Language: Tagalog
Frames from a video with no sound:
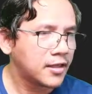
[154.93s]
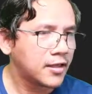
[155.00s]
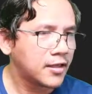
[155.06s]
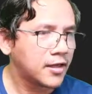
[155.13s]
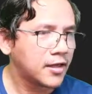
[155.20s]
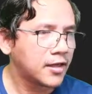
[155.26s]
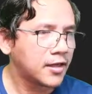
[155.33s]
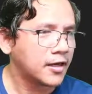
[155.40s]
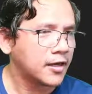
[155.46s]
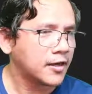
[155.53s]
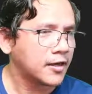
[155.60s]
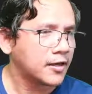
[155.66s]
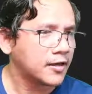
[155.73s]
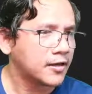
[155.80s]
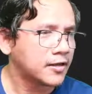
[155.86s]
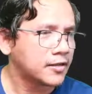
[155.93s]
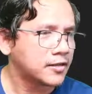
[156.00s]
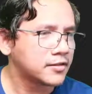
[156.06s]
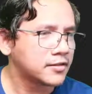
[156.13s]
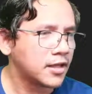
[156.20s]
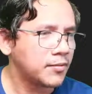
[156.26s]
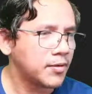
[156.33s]
uh,
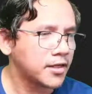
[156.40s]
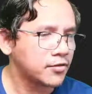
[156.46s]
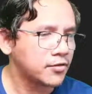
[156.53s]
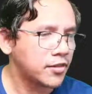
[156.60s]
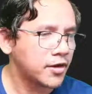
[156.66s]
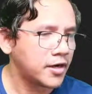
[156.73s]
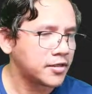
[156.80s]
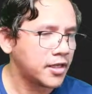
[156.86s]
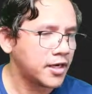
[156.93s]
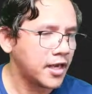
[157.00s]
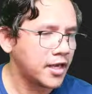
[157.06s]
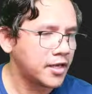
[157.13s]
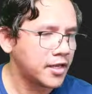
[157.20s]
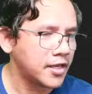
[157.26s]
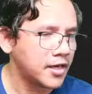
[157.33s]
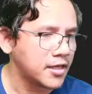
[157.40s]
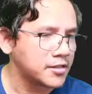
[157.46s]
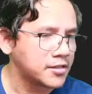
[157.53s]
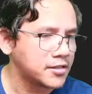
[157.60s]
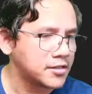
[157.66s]
tawag dito 39 degrees